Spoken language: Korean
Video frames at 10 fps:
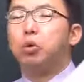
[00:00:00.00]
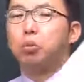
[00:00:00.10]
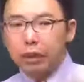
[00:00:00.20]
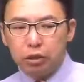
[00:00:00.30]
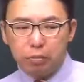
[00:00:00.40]

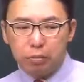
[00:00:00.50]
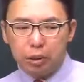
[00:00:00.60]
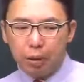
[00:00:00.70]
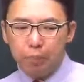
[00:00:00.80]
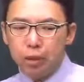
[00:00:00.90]

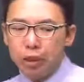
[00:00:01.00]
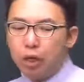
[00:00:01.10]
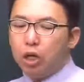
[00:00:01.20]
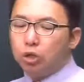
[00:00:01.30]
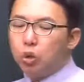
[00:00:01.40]
많습니다.
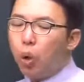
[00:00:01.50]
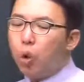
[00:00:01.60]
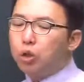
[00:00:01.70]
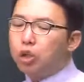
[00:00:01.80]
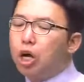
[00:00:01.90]

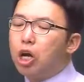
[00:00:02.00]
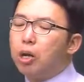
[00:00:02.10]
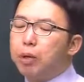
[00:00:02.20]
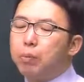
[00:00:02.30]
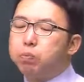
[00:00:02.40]
총
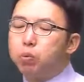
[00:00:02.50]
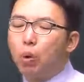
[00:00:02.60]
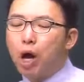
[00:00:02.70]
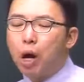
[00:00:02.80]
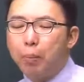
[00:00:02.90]
설비
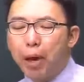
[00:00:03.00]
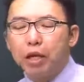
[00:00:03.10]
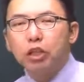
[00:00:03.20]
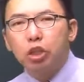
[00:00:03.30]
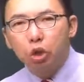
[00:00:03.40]
부하가
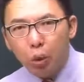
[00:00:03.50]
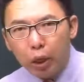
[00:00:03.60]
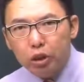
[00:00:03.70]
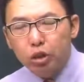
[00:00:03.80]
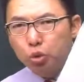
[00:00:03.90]

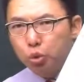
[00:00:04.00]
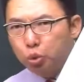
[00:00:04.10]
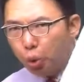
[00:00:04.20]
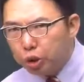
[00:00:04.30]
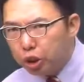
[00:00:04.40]
120kW
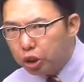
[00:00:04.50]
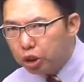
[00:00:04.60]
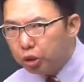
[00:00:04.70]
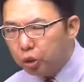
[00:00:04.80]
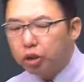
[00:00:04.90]
유효
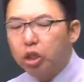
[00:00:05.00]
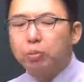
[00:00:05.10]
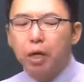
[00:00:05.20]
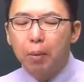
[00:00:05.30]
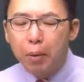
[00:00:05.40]
전력이죠.
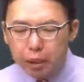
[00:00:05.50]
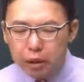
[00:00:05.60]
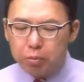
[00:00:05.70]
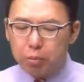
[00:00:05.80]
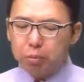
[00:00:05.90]
설비가
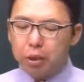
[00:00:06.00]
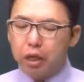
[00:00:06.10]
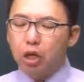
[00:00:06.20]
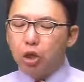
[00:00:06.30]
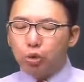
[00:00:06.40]
120입니다.
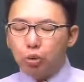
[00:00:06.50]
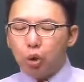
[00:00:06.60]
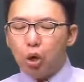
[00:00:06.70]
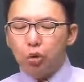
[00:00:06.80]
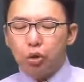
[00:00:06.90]

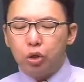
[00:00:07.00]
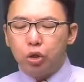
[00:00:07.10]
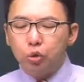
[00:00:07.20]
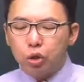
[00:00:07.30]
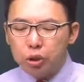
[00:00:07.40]

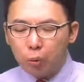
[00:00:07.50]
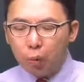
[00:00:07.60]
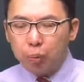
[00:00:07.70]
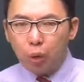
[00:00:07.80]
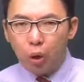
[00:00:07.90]
수용률
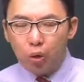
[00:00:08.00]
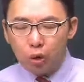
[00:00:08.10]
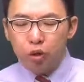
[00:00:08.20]
65%, 0.65,